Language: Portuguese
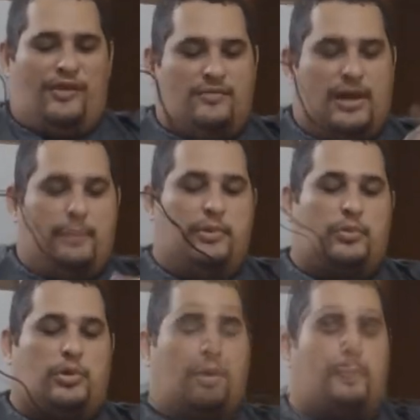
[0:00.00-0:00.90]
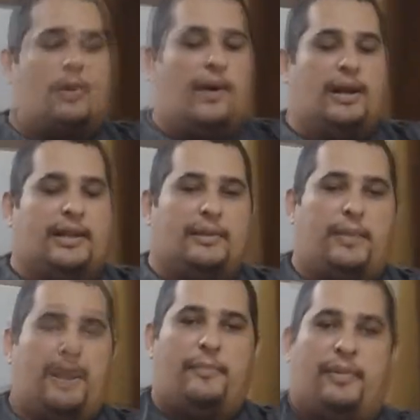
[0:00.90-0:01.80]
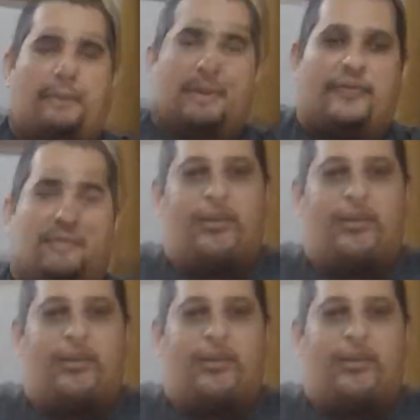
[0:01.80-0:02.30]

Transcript: Então, cabinho top, qualidade. Pega aí, Pedro, pra tu